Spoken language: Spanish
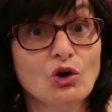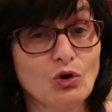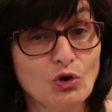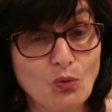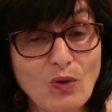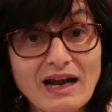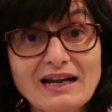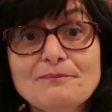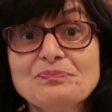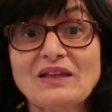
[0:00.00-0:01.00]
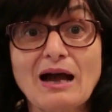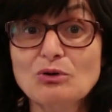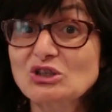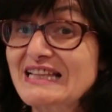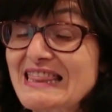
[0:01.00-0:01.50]
con lo cual
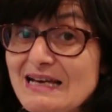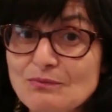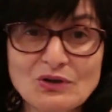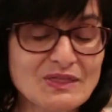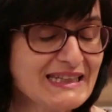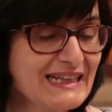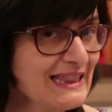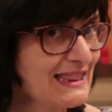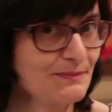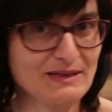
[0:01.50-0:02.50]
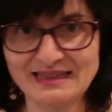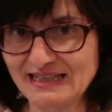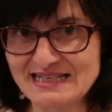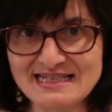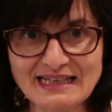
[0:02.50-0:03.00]
amortizamos
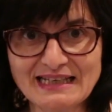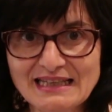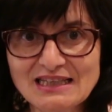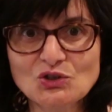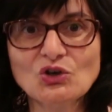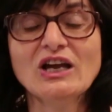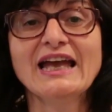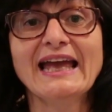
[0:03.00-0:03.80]
directamente ese crédito